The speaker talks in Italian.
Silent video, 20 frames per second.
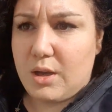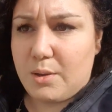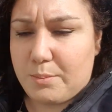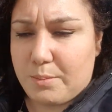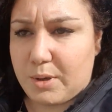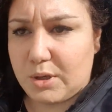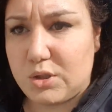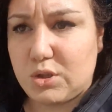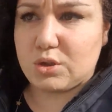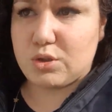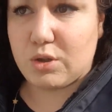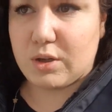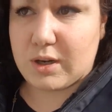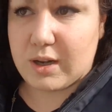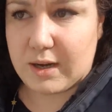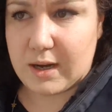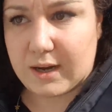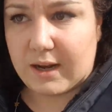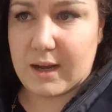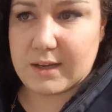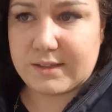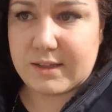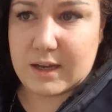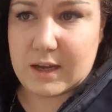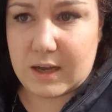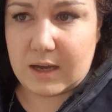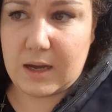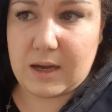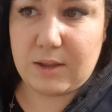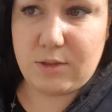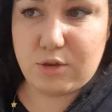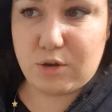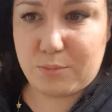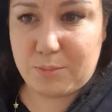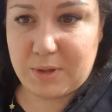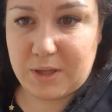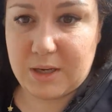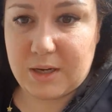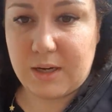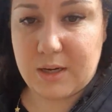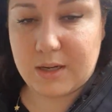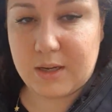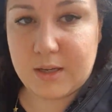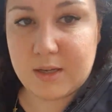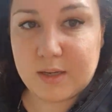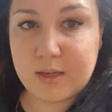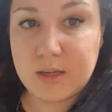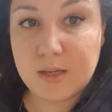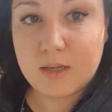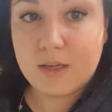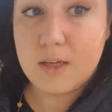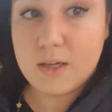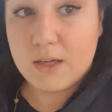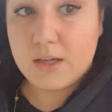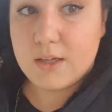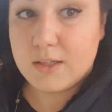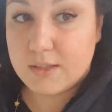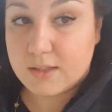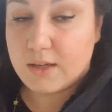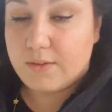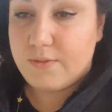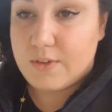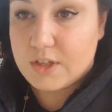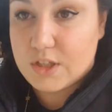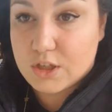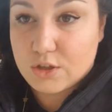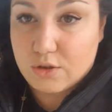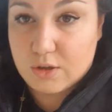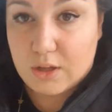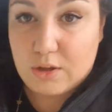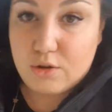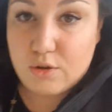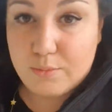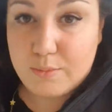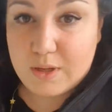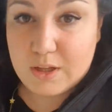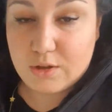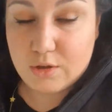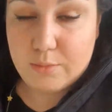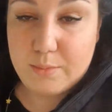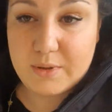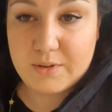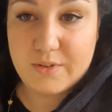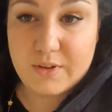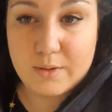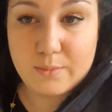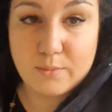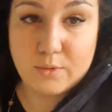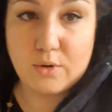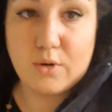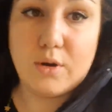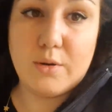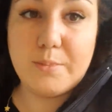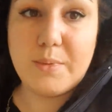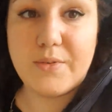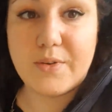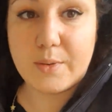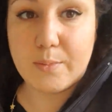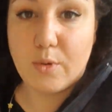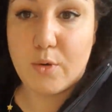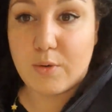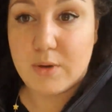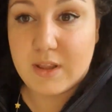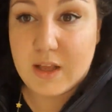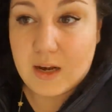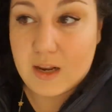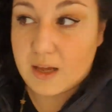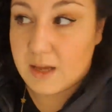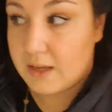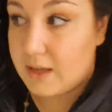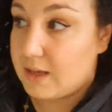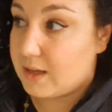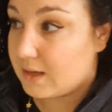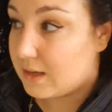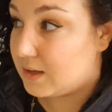posso tornare a casa a dormire se invece non ha dormito mi fermo, mi fermo qui da lei